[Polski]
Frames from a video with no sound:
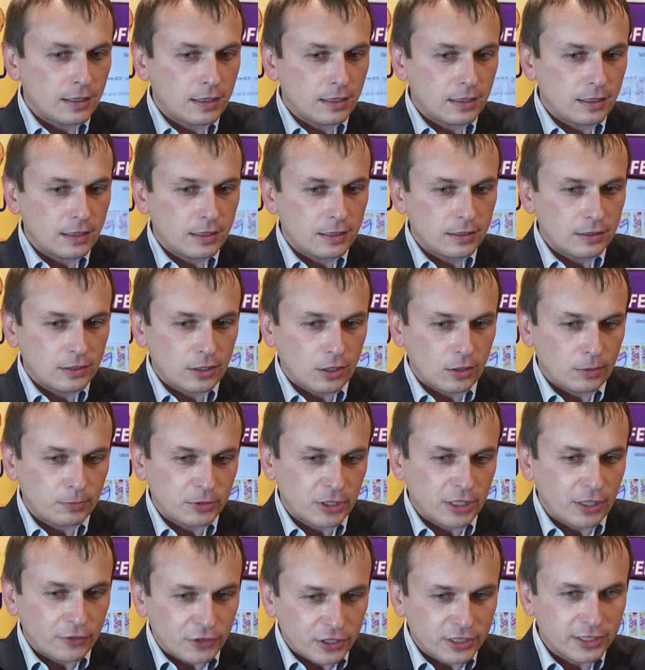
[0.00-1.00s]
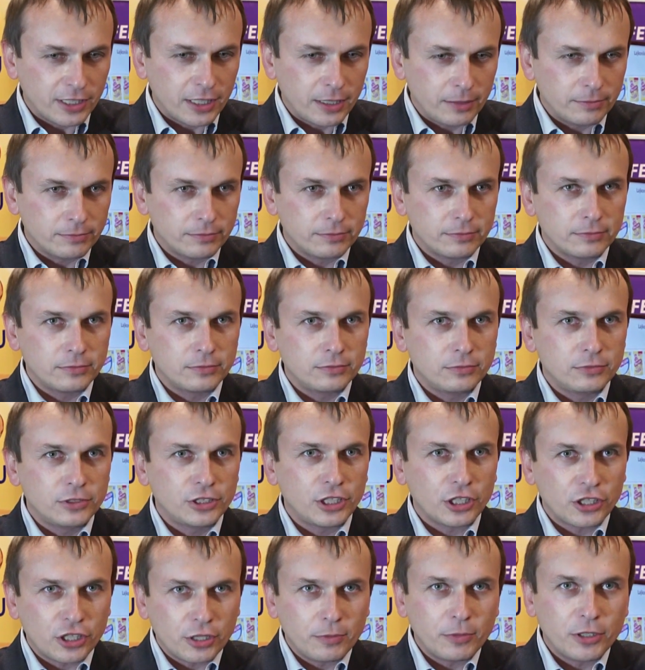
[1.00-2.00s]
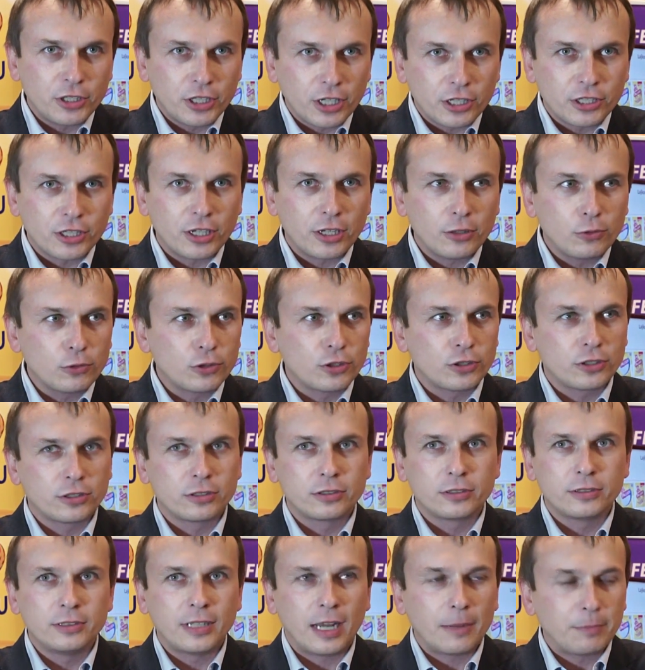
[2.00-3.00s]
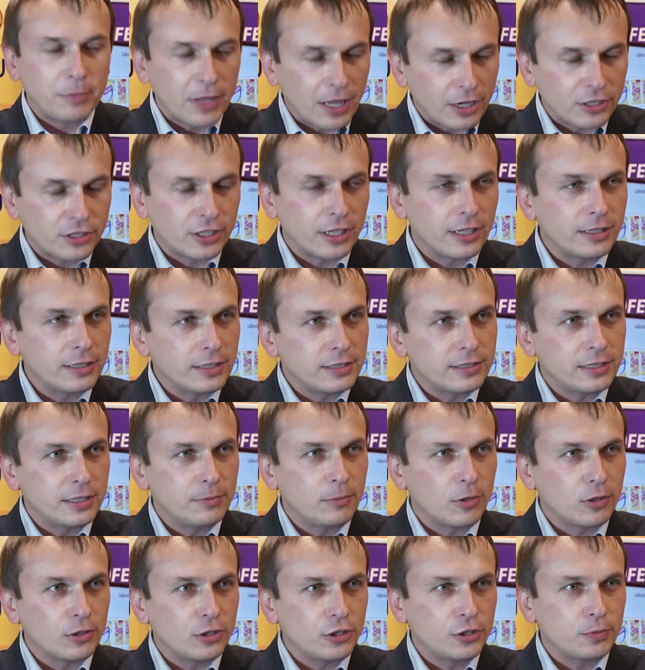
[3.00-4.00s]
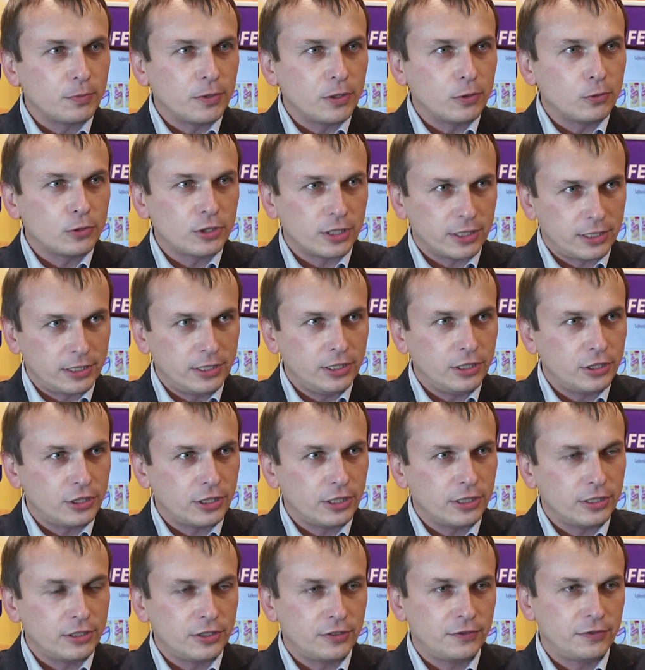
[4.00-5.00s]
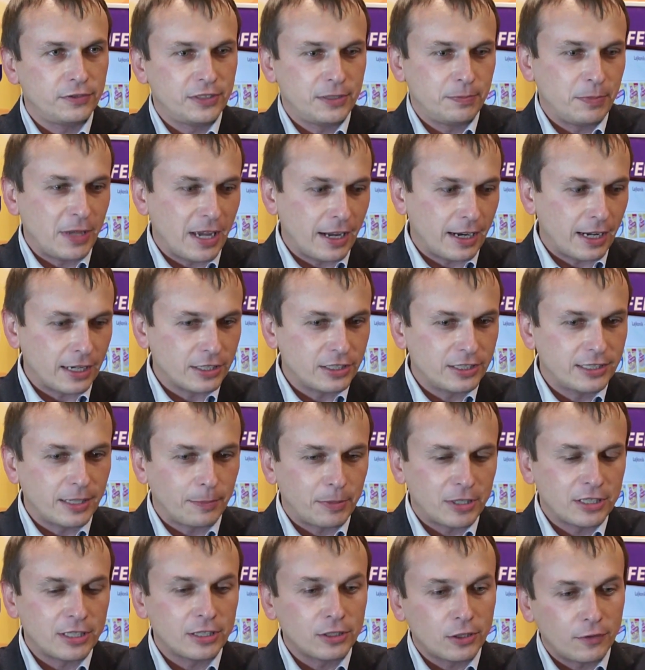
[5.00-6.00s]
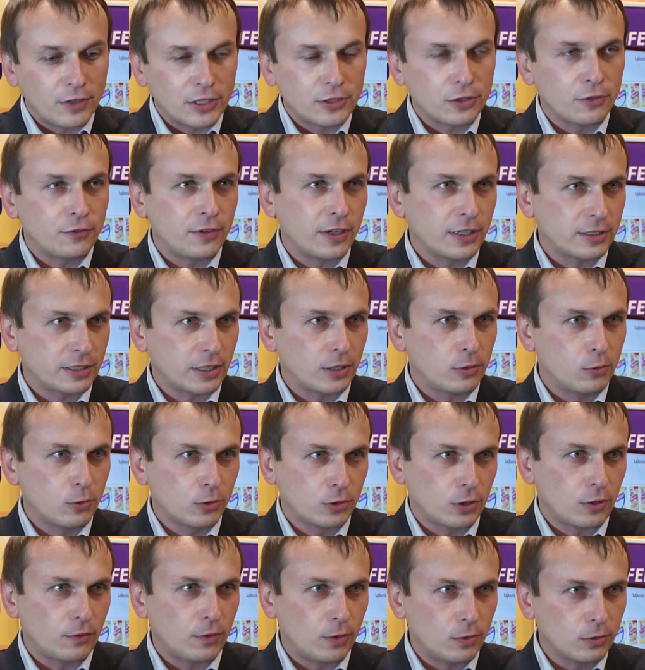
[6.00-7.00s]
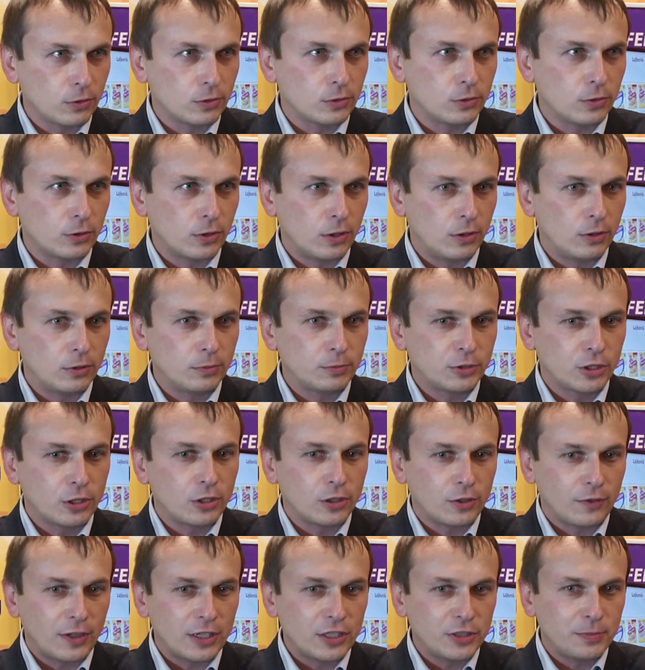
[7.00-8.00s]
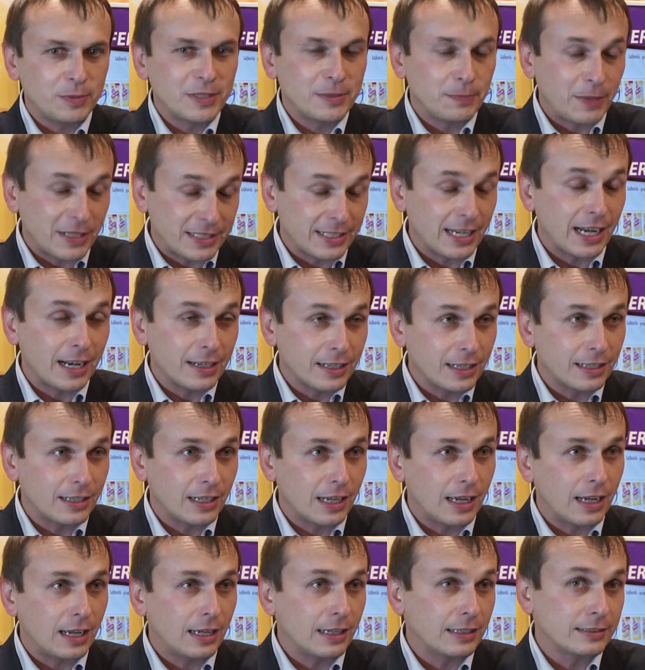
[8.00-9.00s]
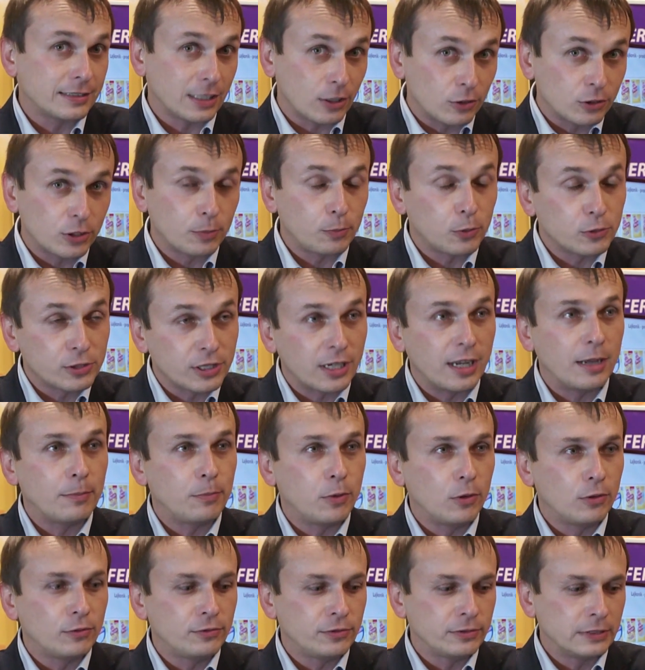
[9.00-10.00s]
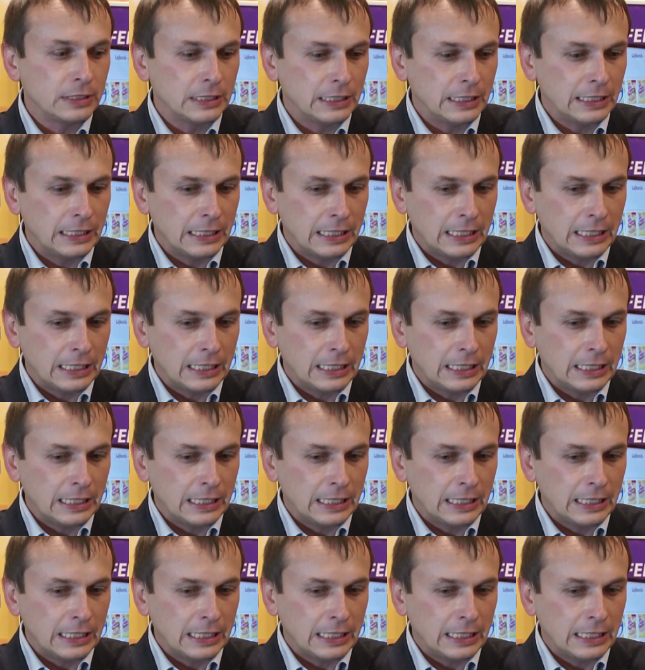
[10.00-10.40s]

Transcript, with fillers: E, no, przede wszystkim cieszymy się, że już na pierwszej edycji mogliśmy uczestniczyć, wspierać, zaprezentować ofertę hurtową, którą przygotowaliśmy specjalnie dla tego typu sklepów.